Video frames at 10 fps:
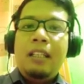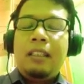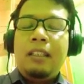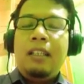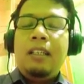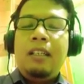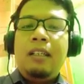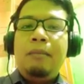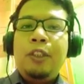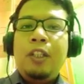
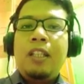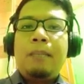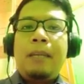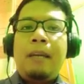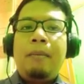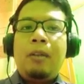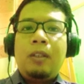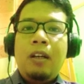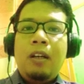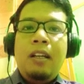uh, muncul sepeda
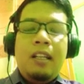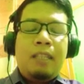motor